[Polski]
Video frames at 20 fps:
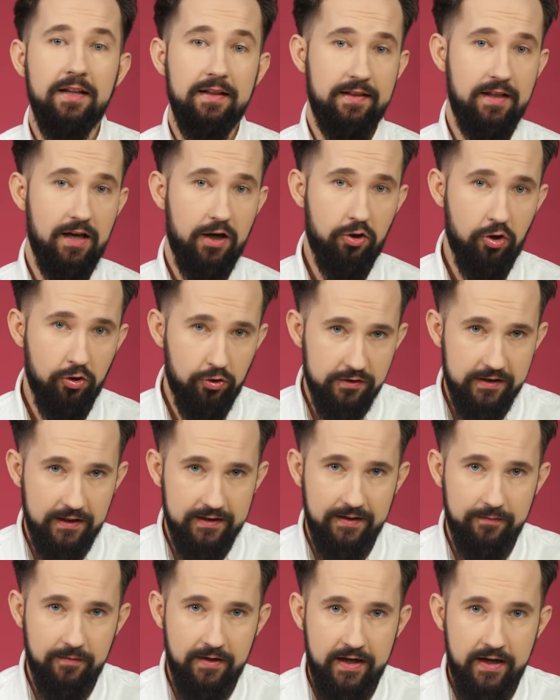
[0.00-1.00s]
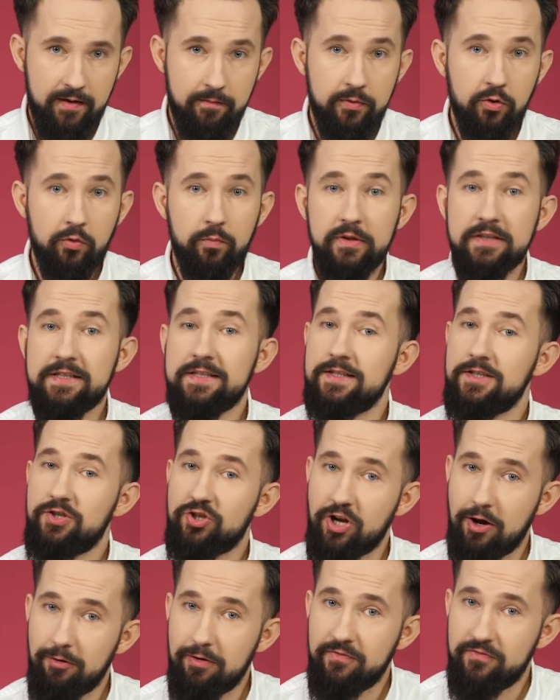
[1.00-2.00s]
Dla kogo zatem najem byłby
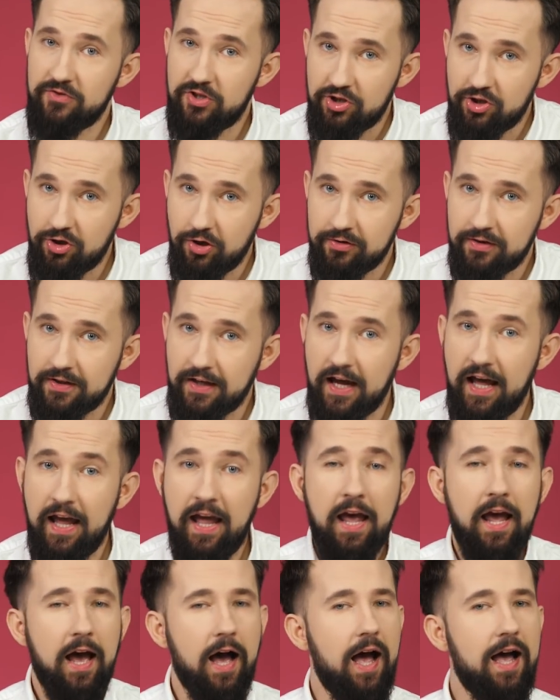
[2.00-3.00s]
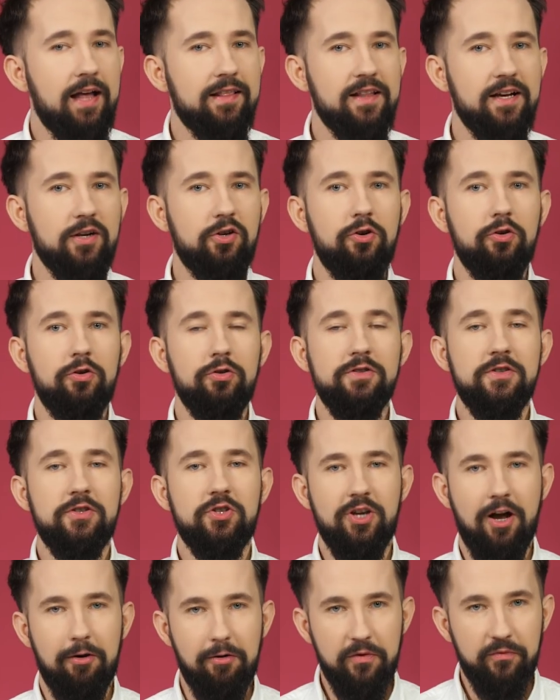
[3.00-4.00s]
strzałem w dziesiątkę, a dla kogo
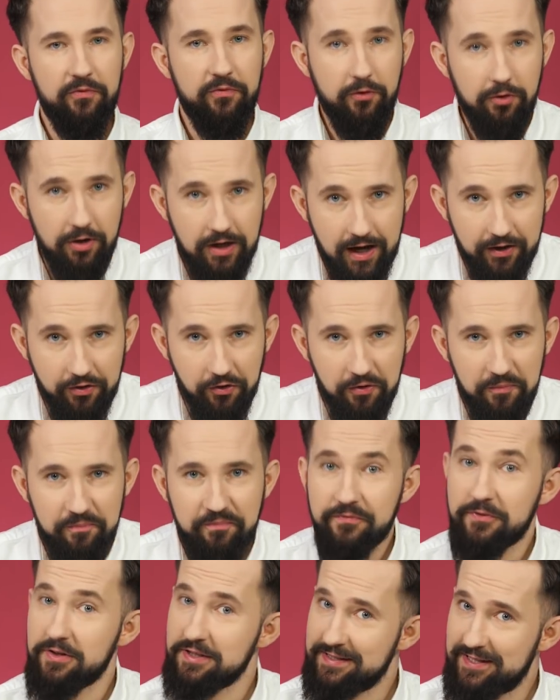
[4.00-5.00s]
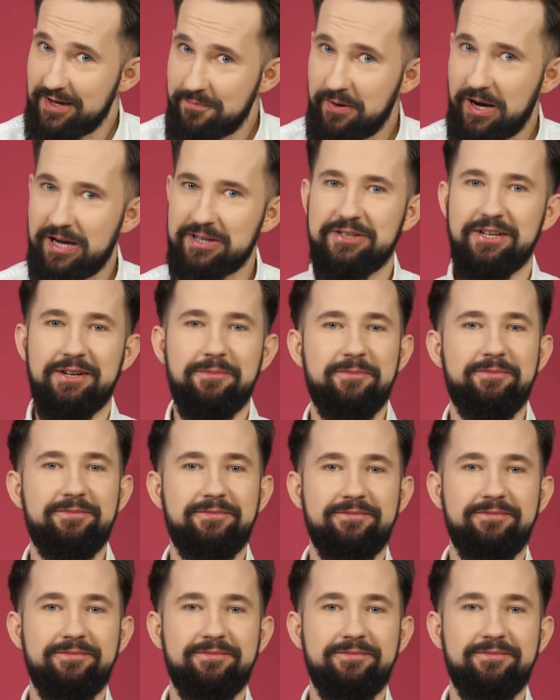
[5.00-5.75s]
strzałem w kolano? Zapraszam.